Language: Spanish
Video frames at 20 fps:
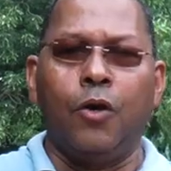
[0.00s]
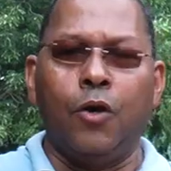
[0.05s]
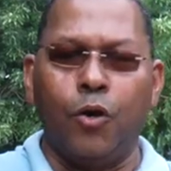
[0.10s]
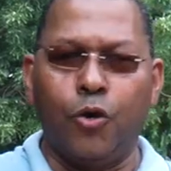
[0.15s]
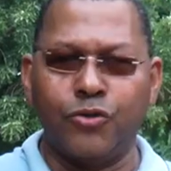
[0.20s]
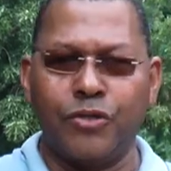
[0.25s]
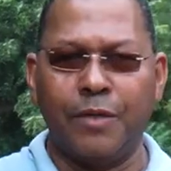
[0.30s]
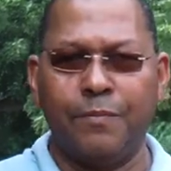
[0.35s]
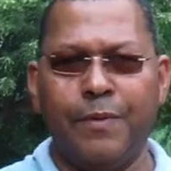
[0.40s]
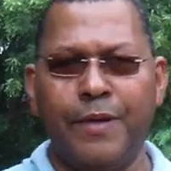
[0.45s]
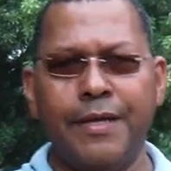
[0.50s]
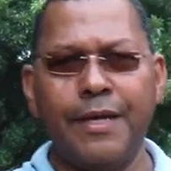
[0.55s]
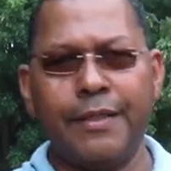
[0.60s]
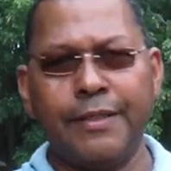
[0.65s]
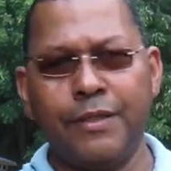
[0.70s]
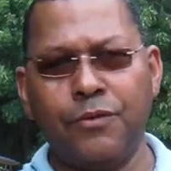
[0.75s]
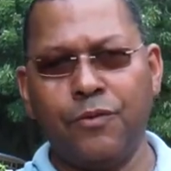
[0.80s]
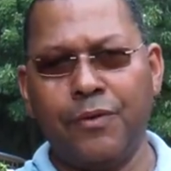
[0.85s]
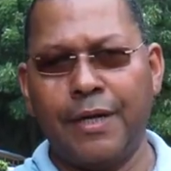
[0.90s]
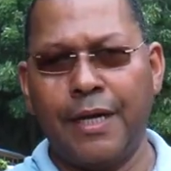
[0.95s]
José Peña
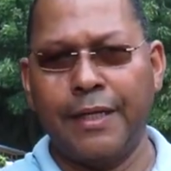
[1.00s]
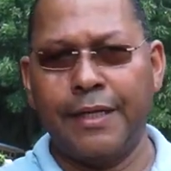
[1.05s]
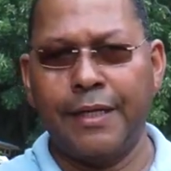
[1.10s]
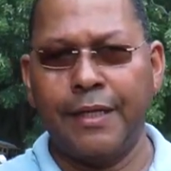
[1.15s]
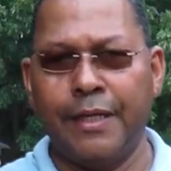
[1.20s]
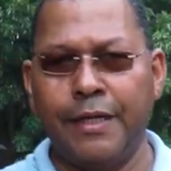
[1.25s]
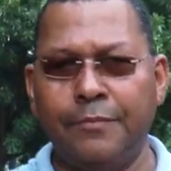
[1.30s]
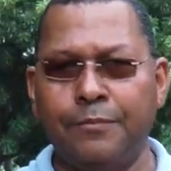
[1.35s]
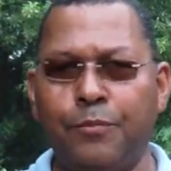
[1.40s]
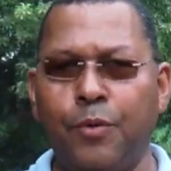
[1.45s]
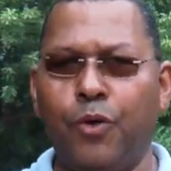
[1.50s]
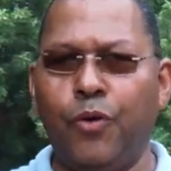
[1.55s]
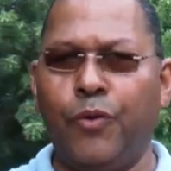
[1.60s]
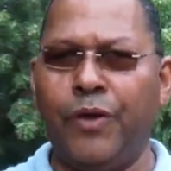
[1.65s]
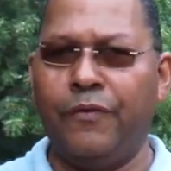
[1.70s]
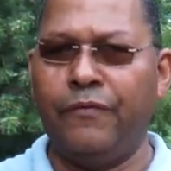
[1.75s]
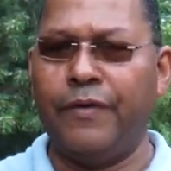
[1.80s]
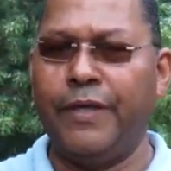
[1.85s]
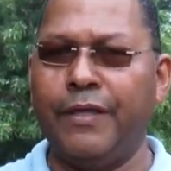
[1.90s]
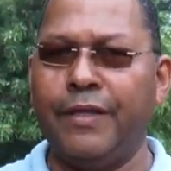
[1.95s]
tiene un gran ejemplo
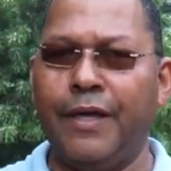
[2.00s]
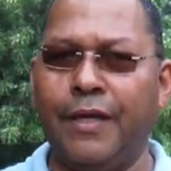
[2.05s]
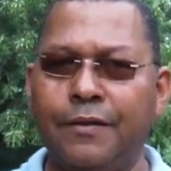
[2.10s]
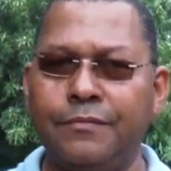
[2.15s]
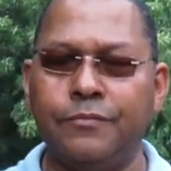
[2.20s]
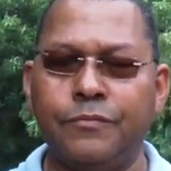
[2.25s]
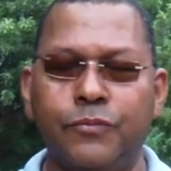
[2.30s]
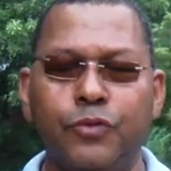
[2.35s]
de vida.